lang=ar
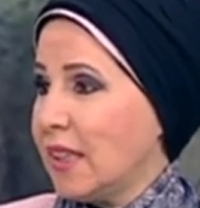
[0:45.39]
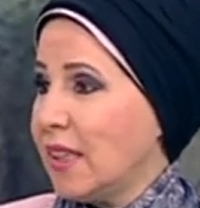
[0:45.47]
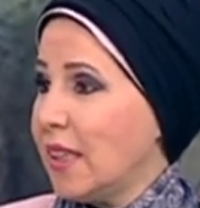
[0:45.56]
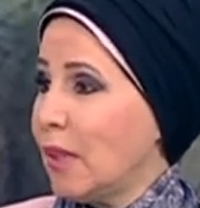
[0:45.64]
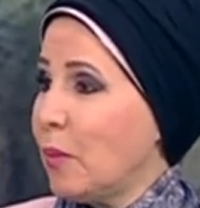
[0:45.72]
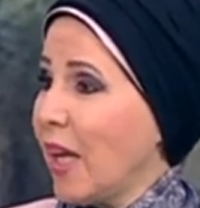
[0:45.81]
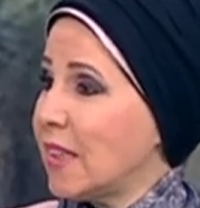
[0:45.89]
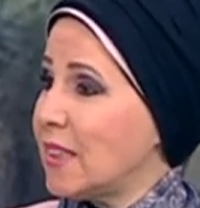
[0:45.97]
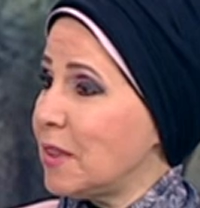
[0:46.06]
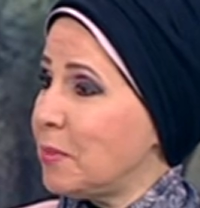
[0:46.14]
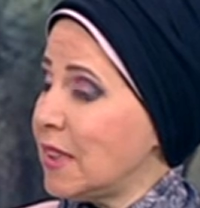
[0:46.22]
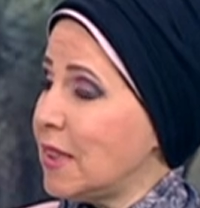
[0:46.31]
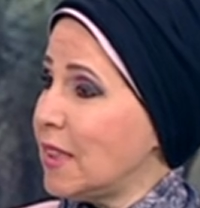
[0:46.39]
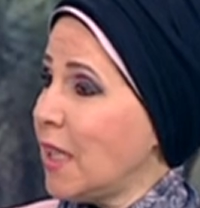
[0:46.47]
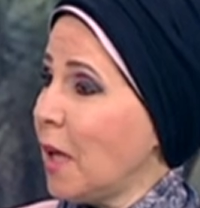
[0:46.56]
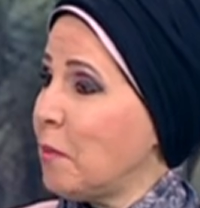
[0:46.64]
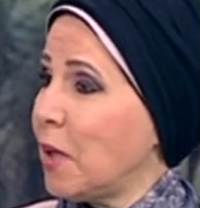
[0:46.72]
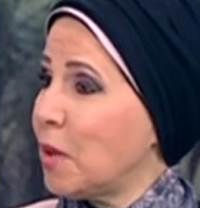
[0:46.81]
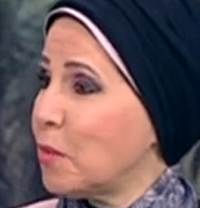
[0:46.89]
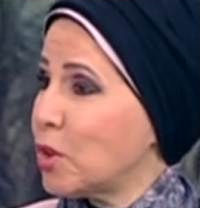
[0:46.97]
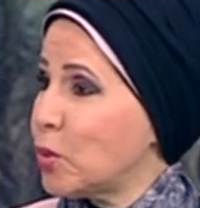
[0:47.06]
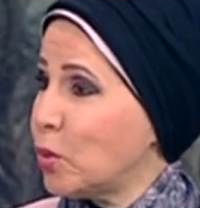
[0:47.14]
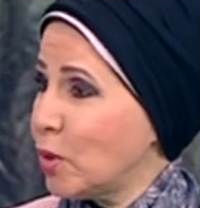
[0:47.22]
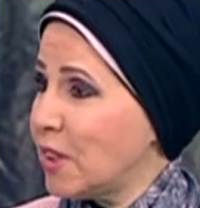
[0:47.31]
ان الواحد يبتدي يعمل
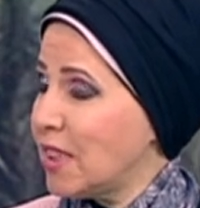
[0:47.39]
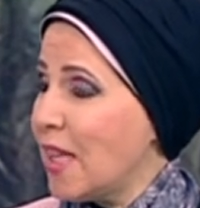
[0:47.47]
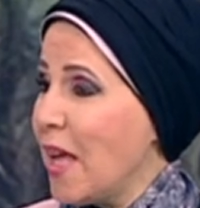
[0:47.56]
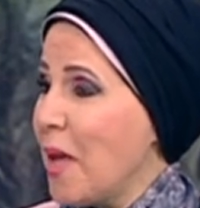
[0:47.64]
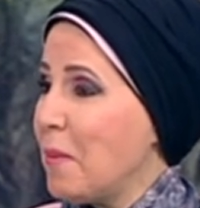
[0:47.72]
مشروع دي